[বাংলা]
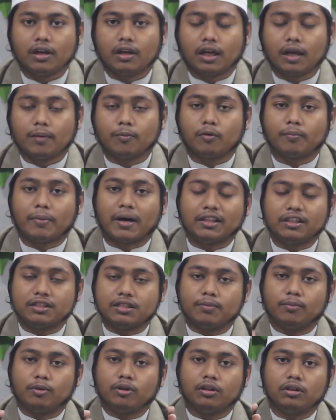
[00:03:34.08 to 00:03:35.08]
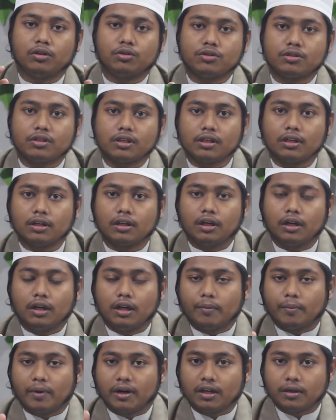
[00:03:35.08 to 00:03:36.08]
কেমন ভাতিজা বলতে হচ্ছে
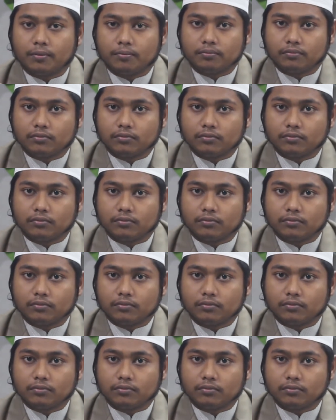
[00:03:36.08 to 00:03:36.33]
মানে